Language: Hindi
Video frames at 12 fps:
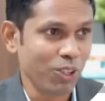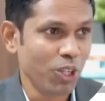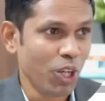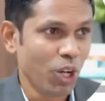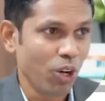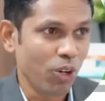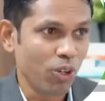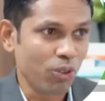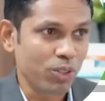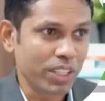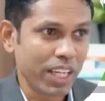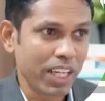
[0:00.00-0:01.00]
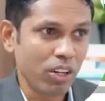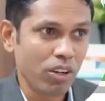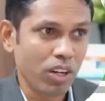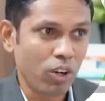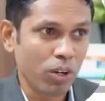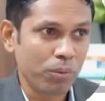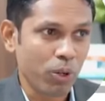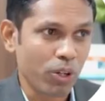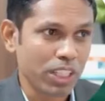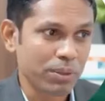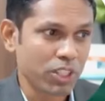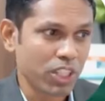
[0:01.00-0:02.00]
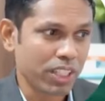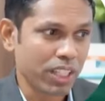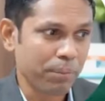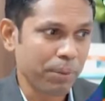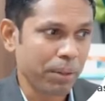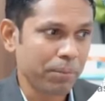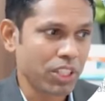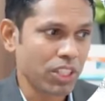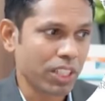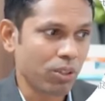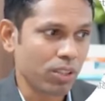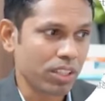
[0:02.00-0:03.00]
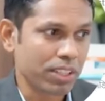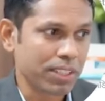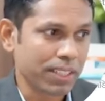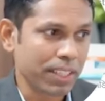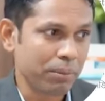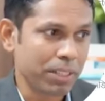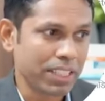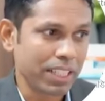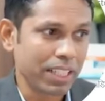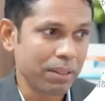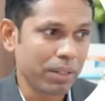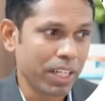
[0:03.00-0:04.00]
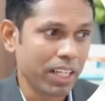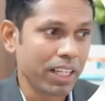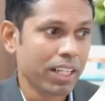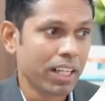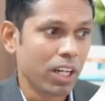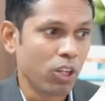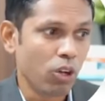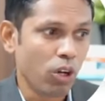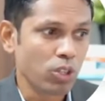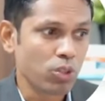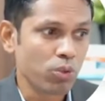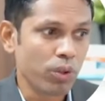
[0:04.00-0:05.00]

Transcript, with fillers: हूँ और उसके अलावा ऑल प्रोडक्ट्स में जाकर आप यहाँ पे चेकआउट कर सकते हैं बेसिकली हमारा लॉन्च